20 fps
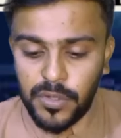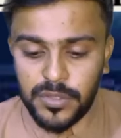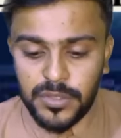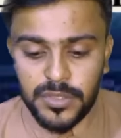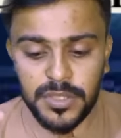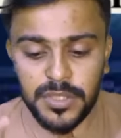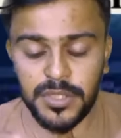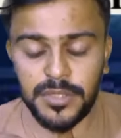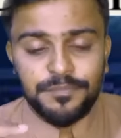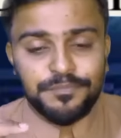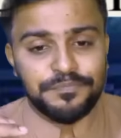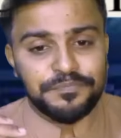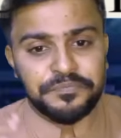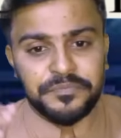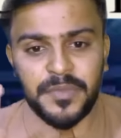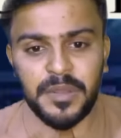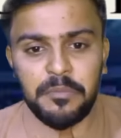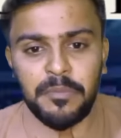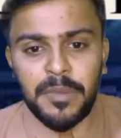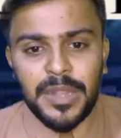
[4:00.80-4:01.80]
और
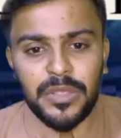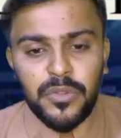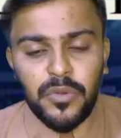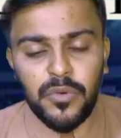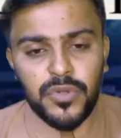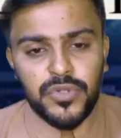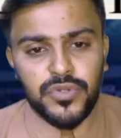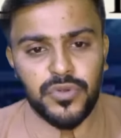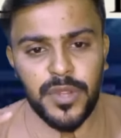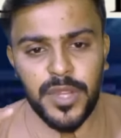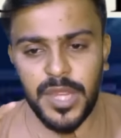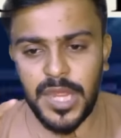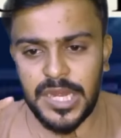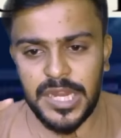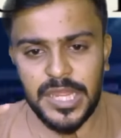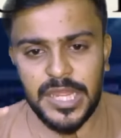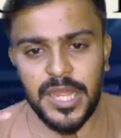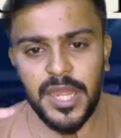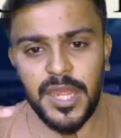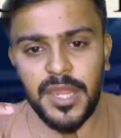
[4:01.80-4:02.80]
बंदों को जो है
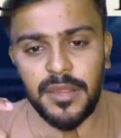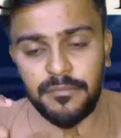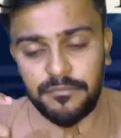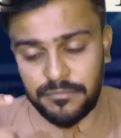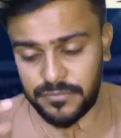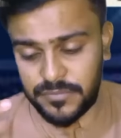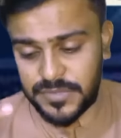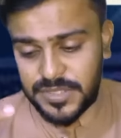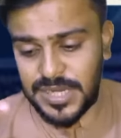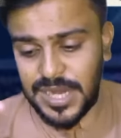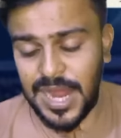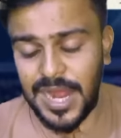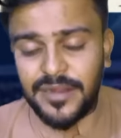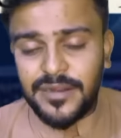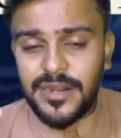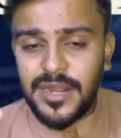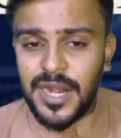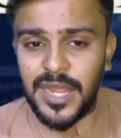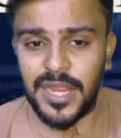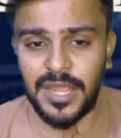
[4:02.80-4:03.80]
यानी कि
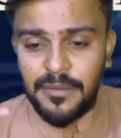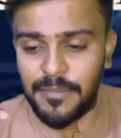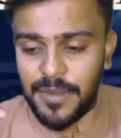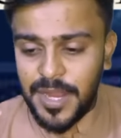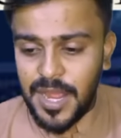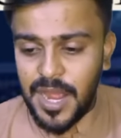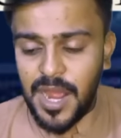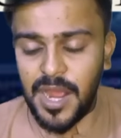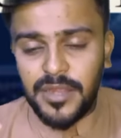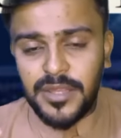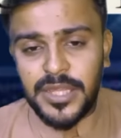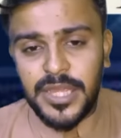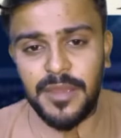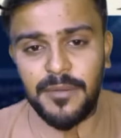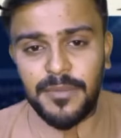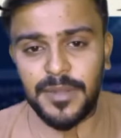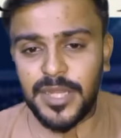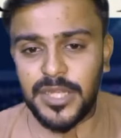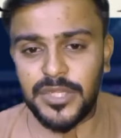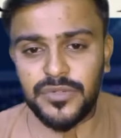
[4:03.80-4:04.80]
सिलेक्ट करा कि भाई हाँ
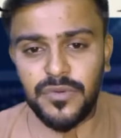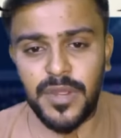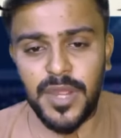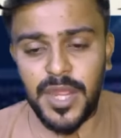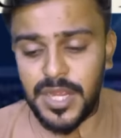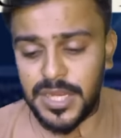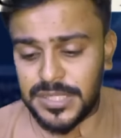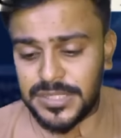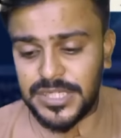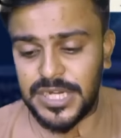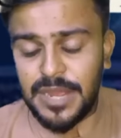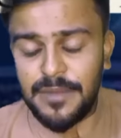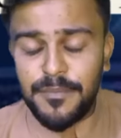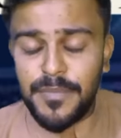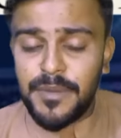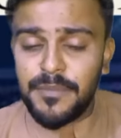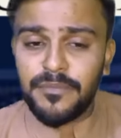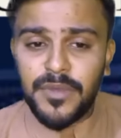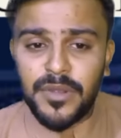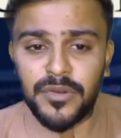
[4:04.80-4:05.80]
ये बंदा जो है इस टाइम
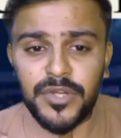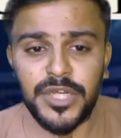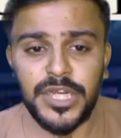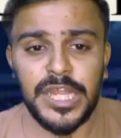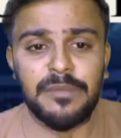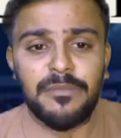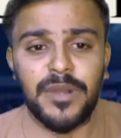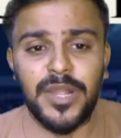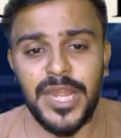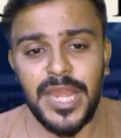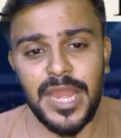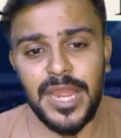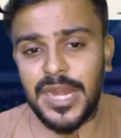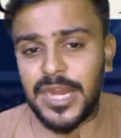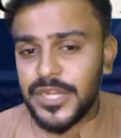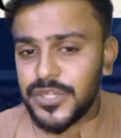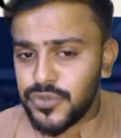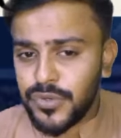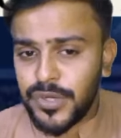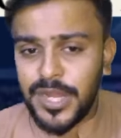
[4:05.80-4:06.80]
पे टीम इंडिया के
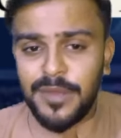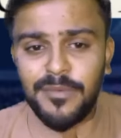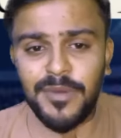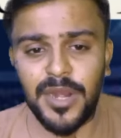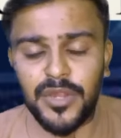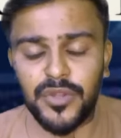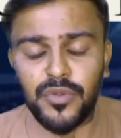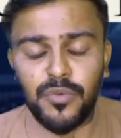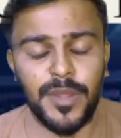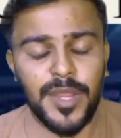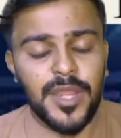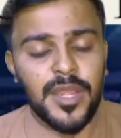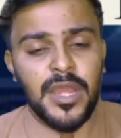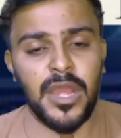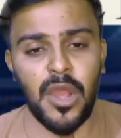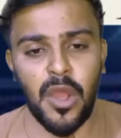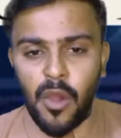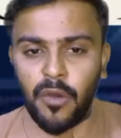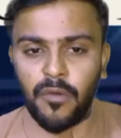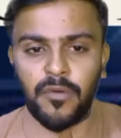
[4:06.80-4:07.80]
लिए सुटेबल है तो भाई
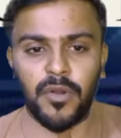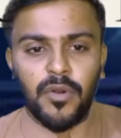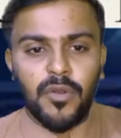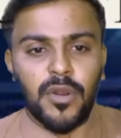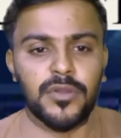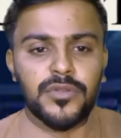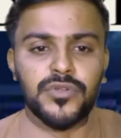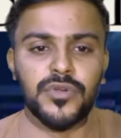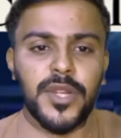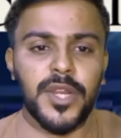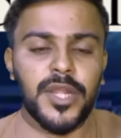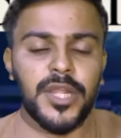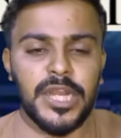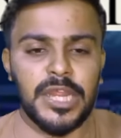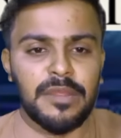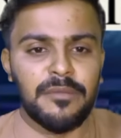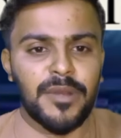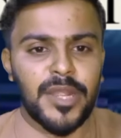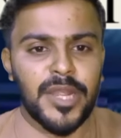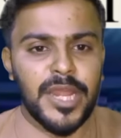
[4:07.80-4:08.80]
ओवरऑल जो है
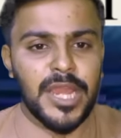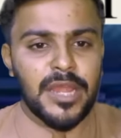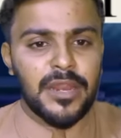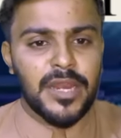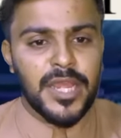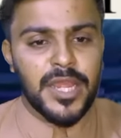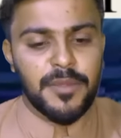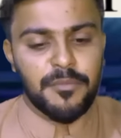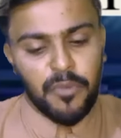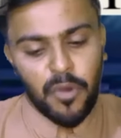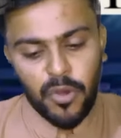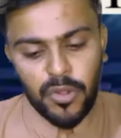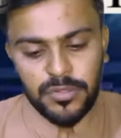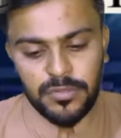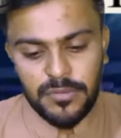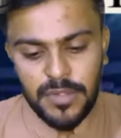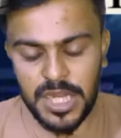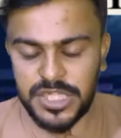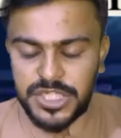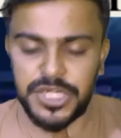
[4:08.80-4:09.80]
टीम इंडिया ने बहुत
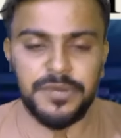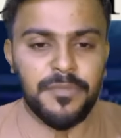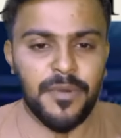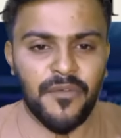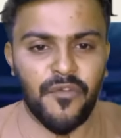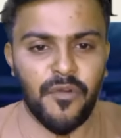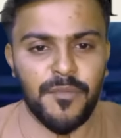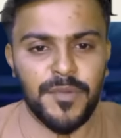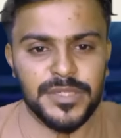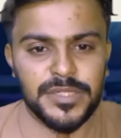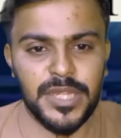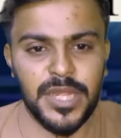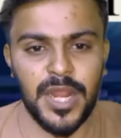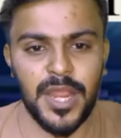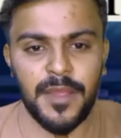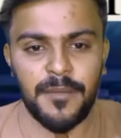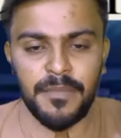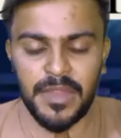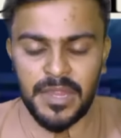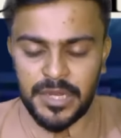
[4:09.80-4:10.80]
अच्छी परफॉर्मेंस दे
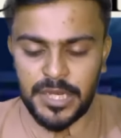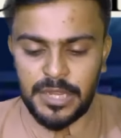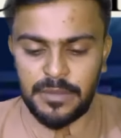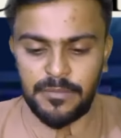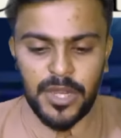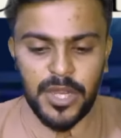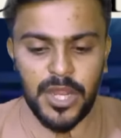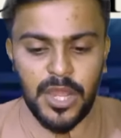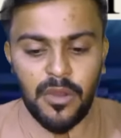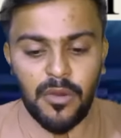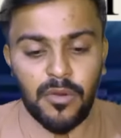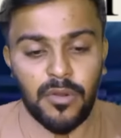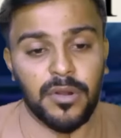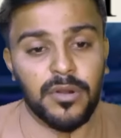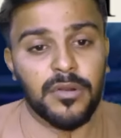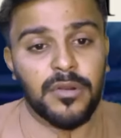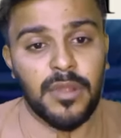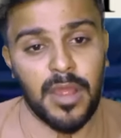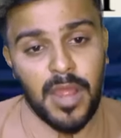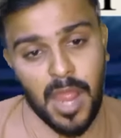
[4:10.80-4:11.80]
रहा है टीम इंडिया
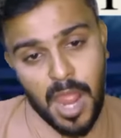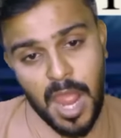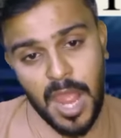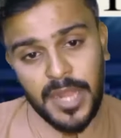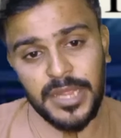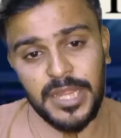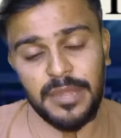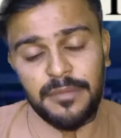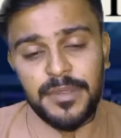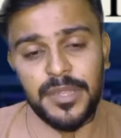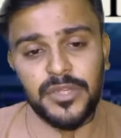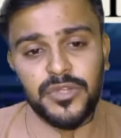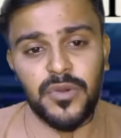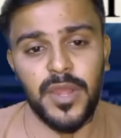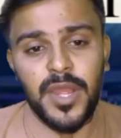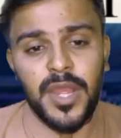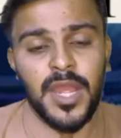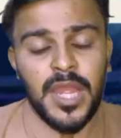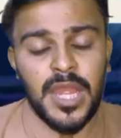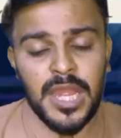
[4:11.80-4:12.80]
और आइंदा भी जो
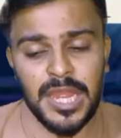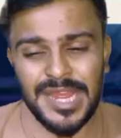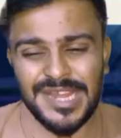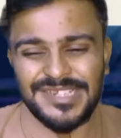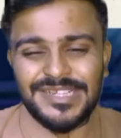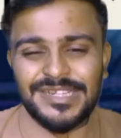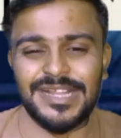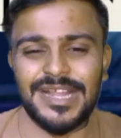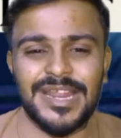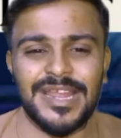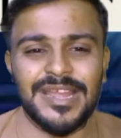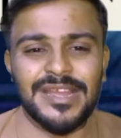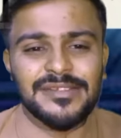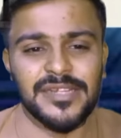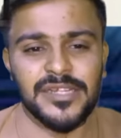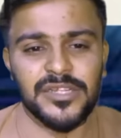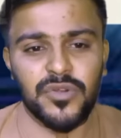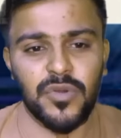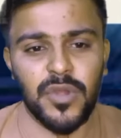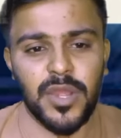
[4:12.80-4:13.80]
है इसी तरीके
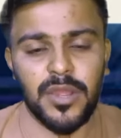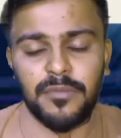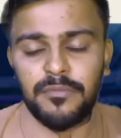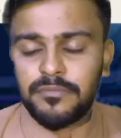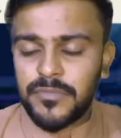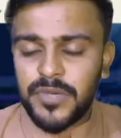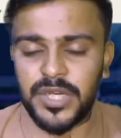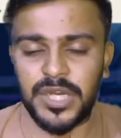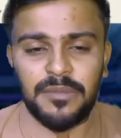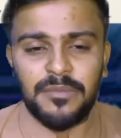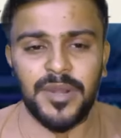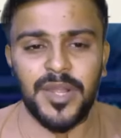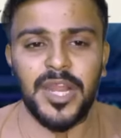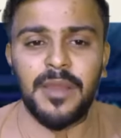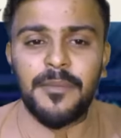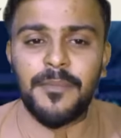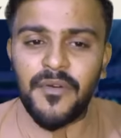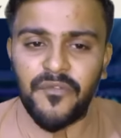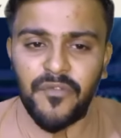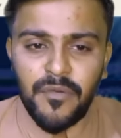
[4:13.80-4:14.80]
से जो है टीम
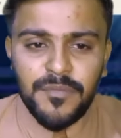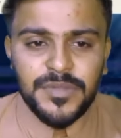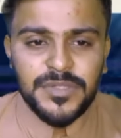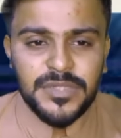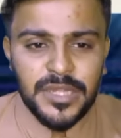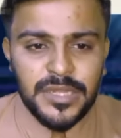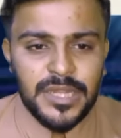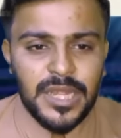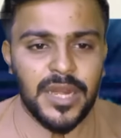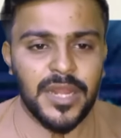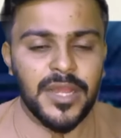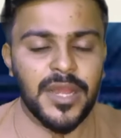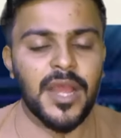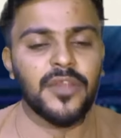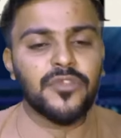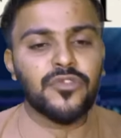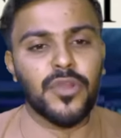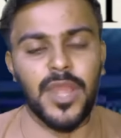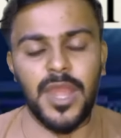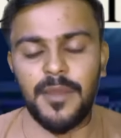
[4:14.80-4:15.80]
इंडिया परफॉर्मेंस देता
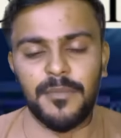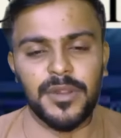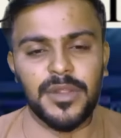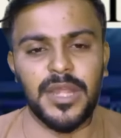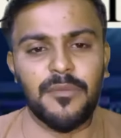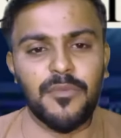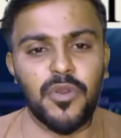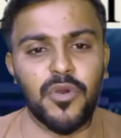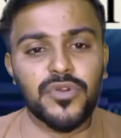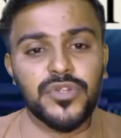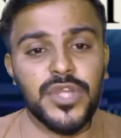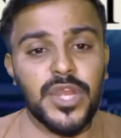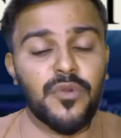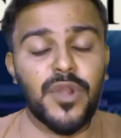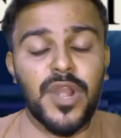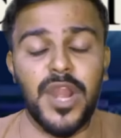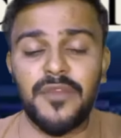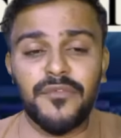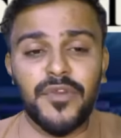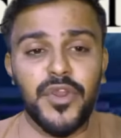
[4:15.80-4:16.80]
रहेगा तो ये मिलता है हम लोगों से एक
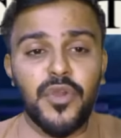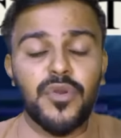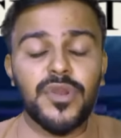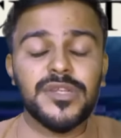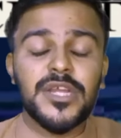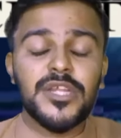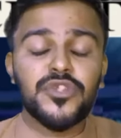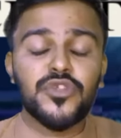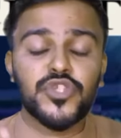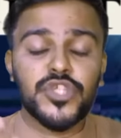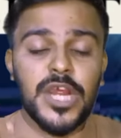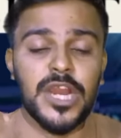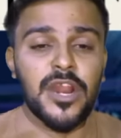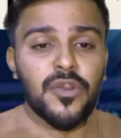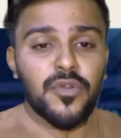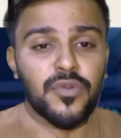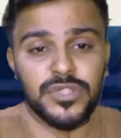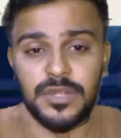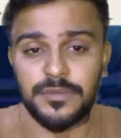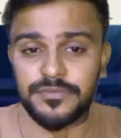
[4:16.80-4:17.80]
नई वीडियो के साथ तो
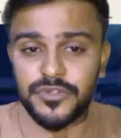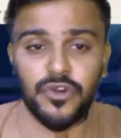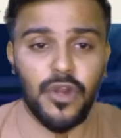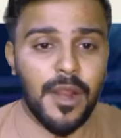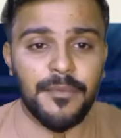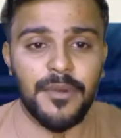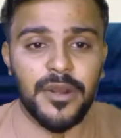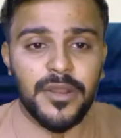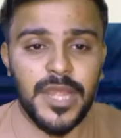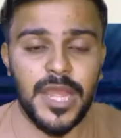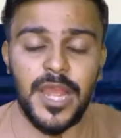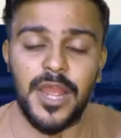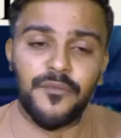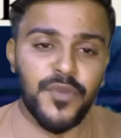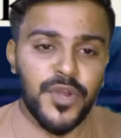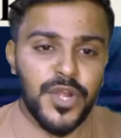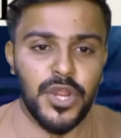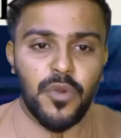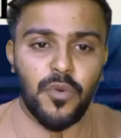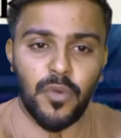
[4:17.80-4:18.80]
चैनल को सब्सक्राइब कर दिएगा
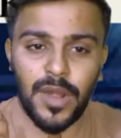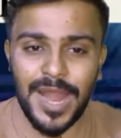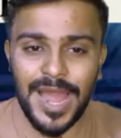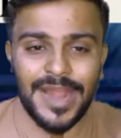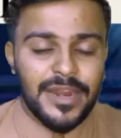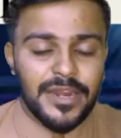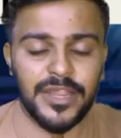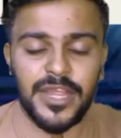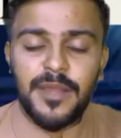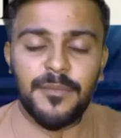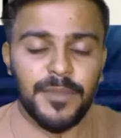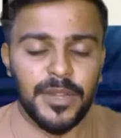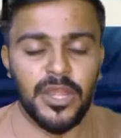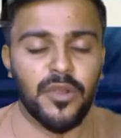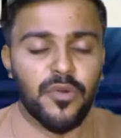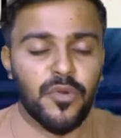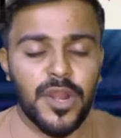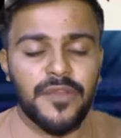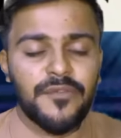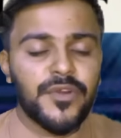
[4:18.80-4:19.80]
वीडियो को लाइक कर दिएगा
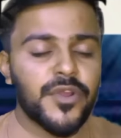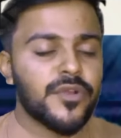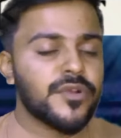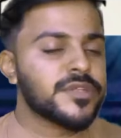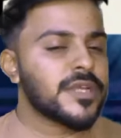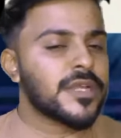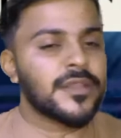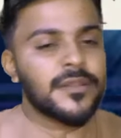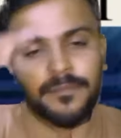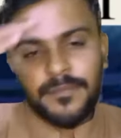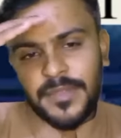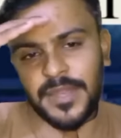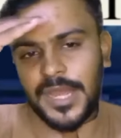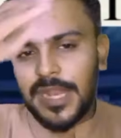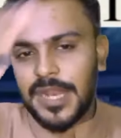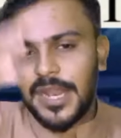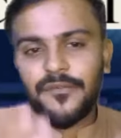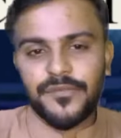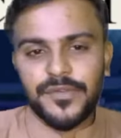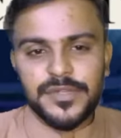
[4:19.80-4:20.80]
मिलते हैं नई वीडियो के
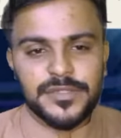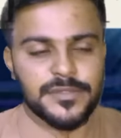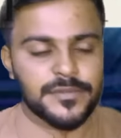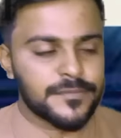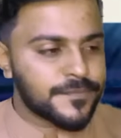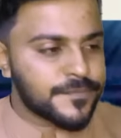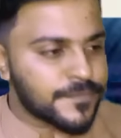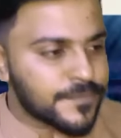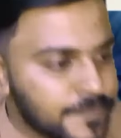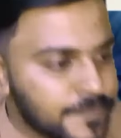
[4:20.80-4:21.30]
साथ अल्लाह हाफिज़